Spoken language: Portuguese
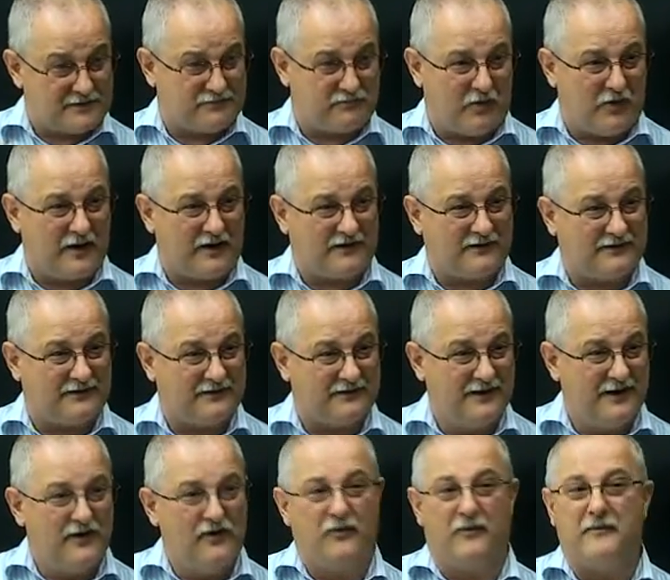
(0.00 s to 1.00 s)
transporte,
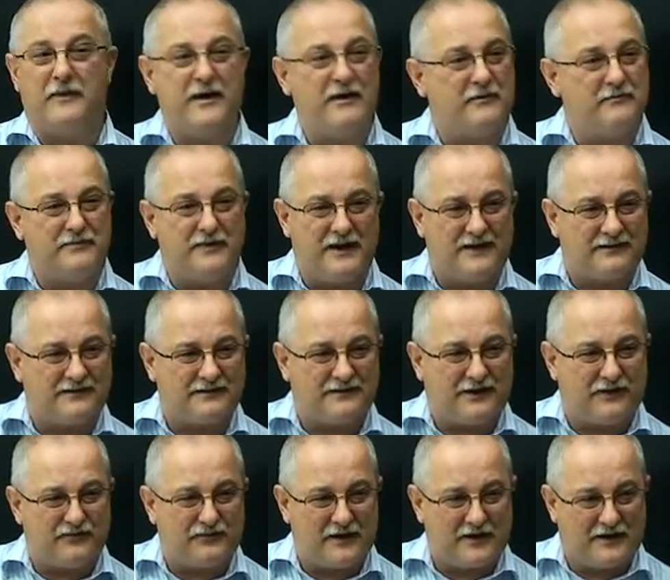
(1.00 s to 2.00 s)
o meio ambiente
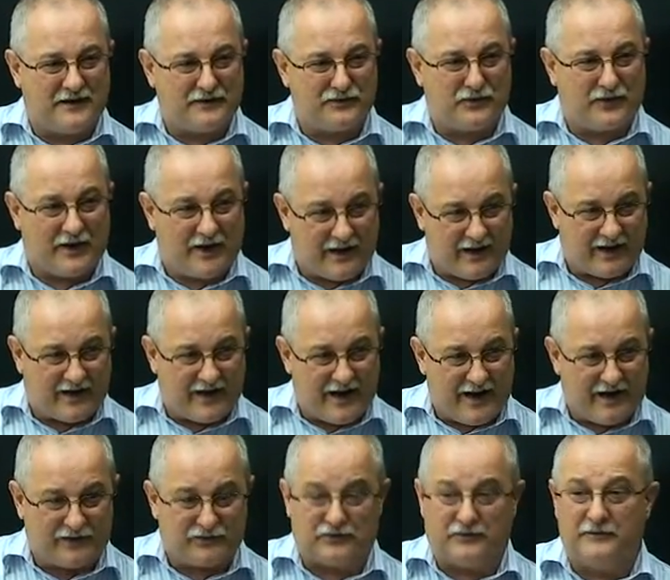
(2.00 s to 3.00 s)
está ficando
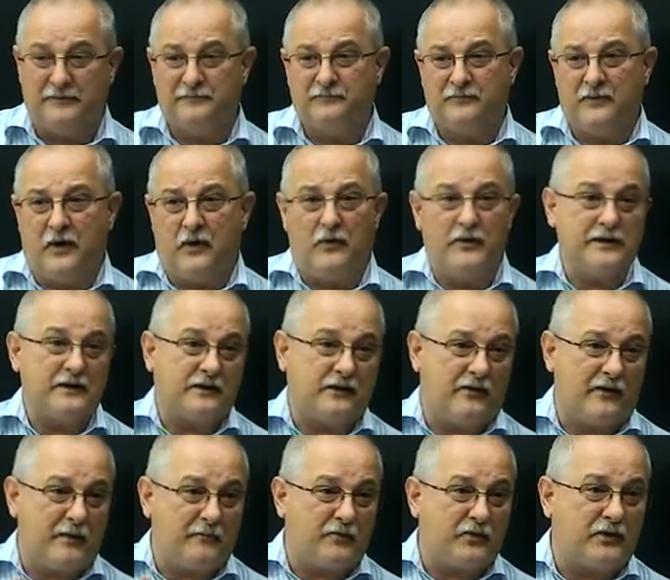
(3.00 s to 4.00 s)
relegado, ou
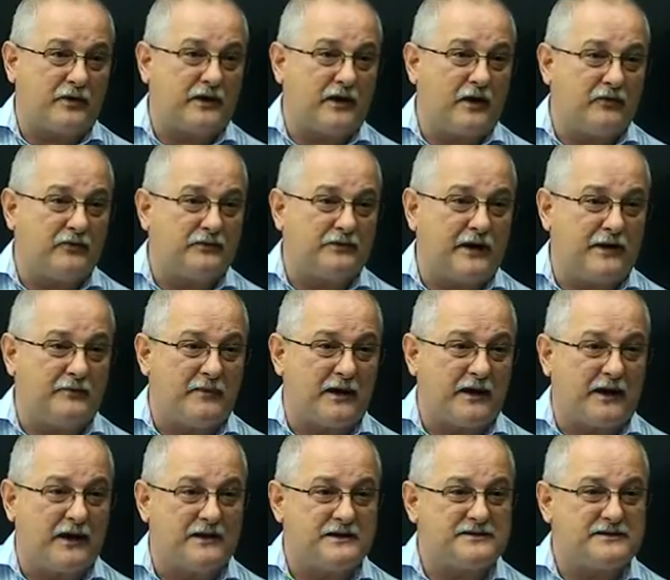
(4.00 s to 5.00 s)
então é porque é um tema
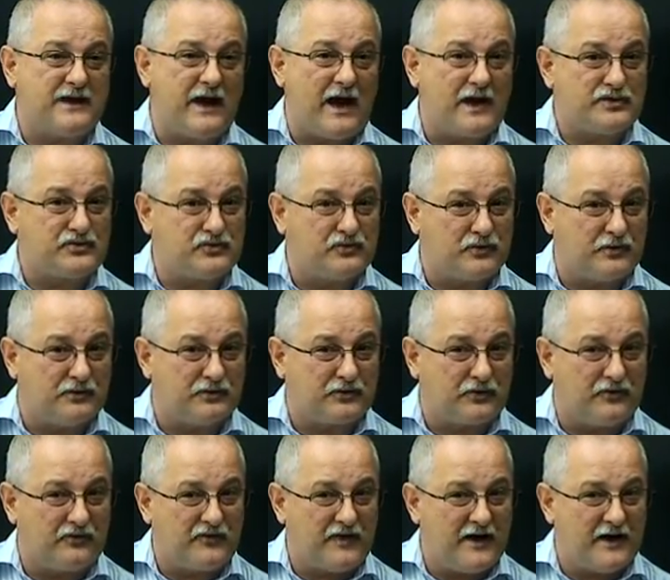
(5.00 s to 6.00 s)
que eles acham
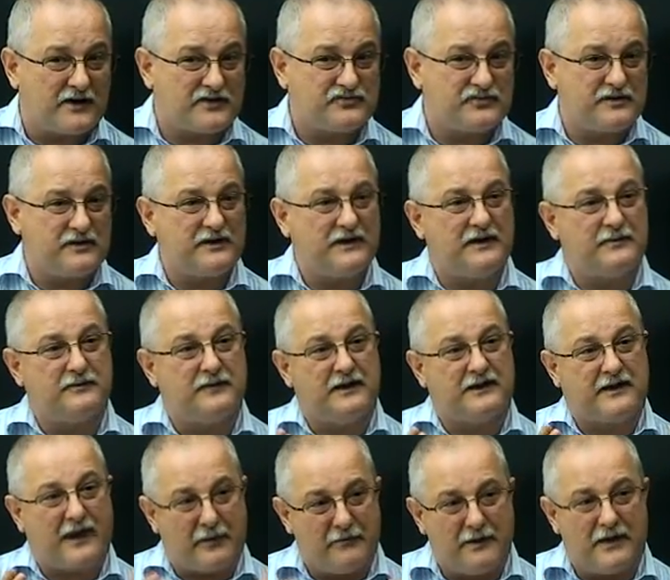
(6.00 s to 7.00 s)
controverso e, e, e
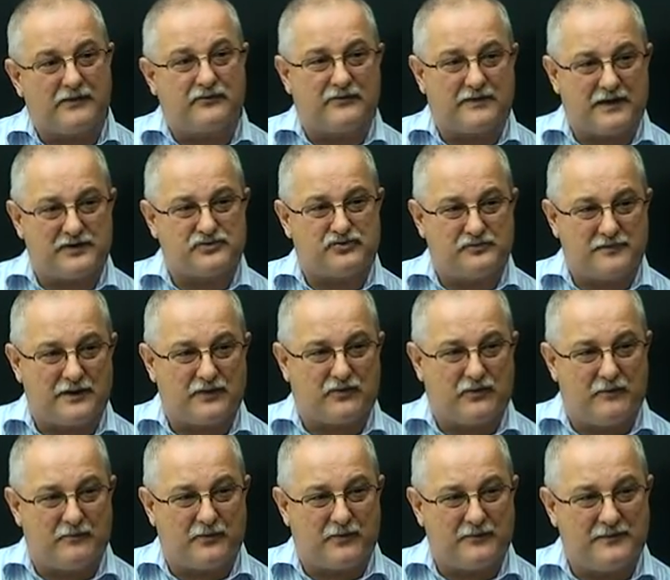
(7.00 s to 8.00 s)
têm medo de assumir
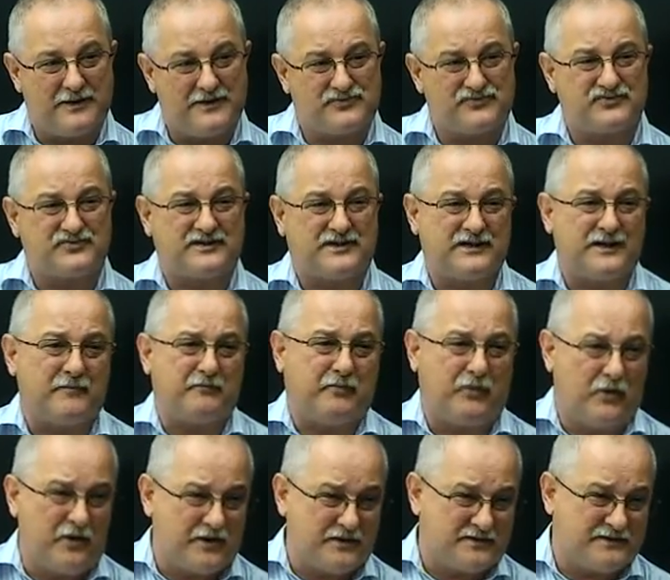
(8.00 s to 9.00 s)
compromissos que
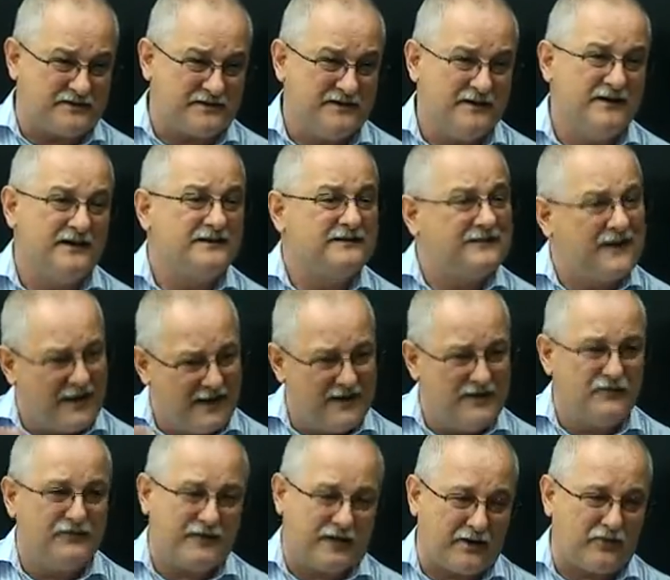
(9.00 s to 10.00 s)
depois
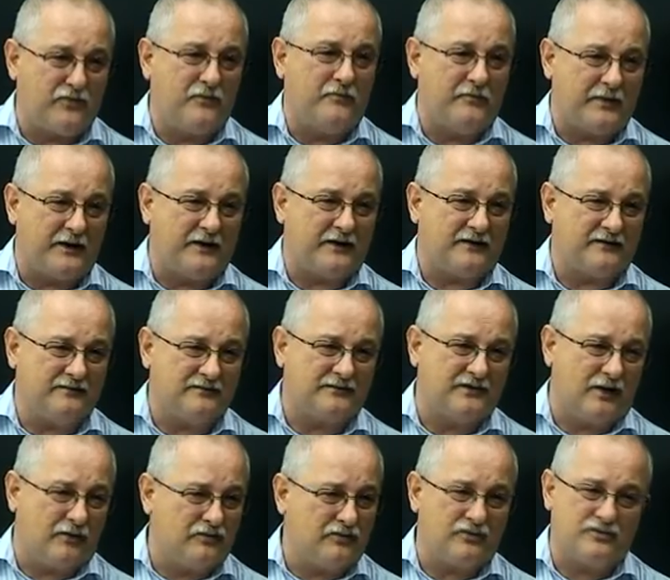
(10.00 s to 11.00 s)
teriam que cumprir.
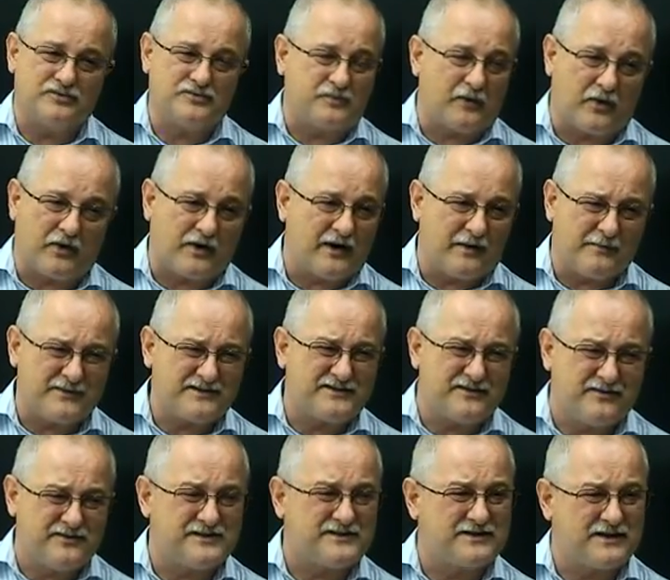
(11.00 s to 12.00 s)
Então, os programas
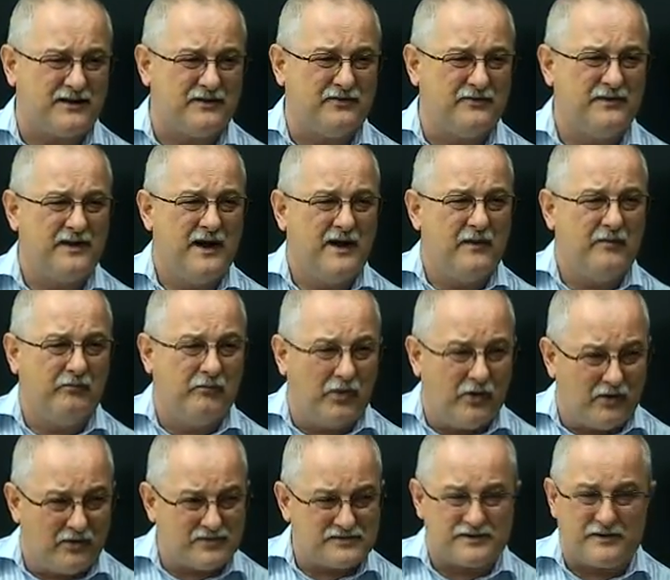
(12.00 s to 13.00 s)
não estão
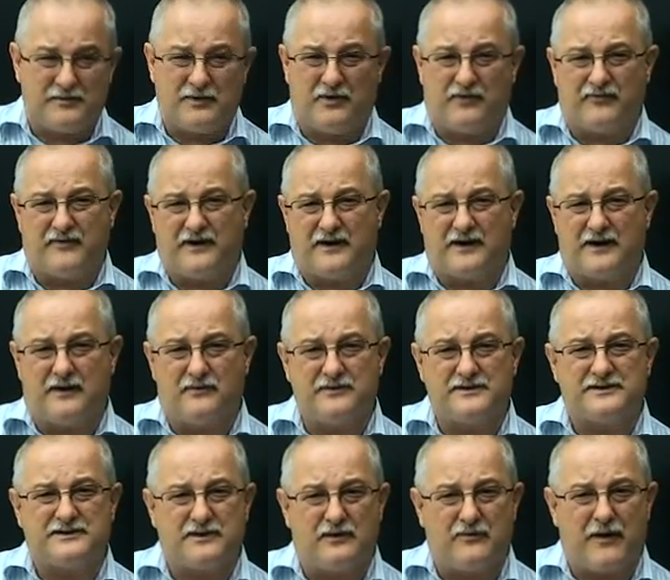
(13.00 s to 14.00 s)
bons, a meu ver, não
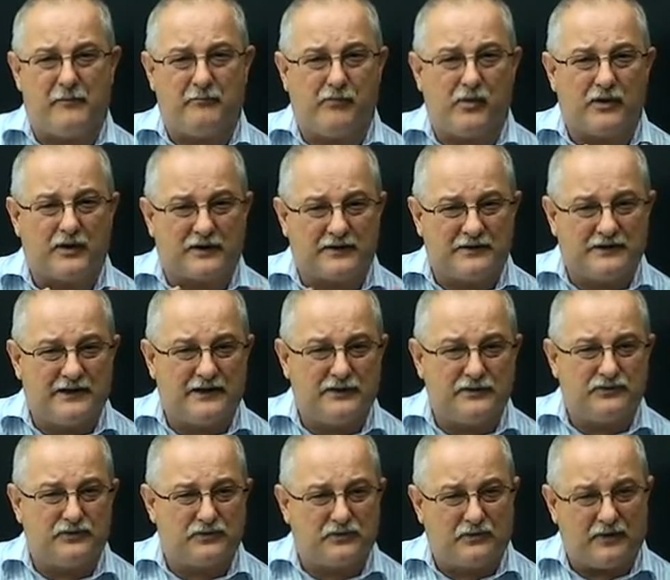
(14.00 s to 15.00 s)
estão
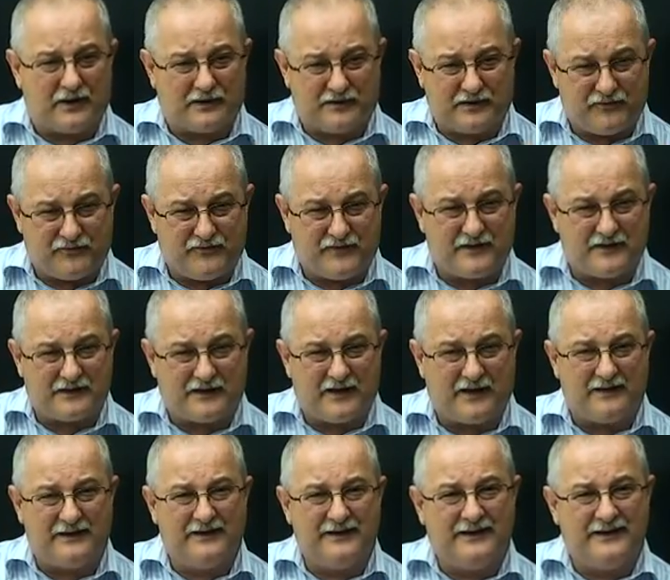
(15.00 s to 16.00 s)
abordando com a
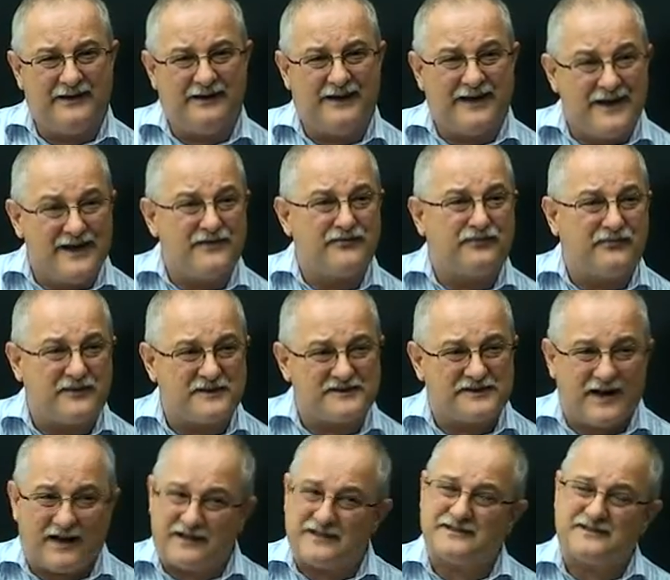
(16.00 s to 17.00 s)
devida
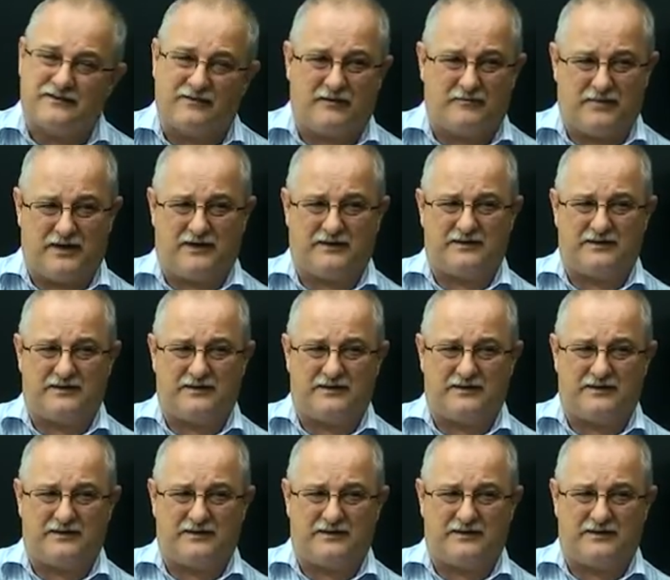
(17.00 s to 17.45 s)
ênfase a questão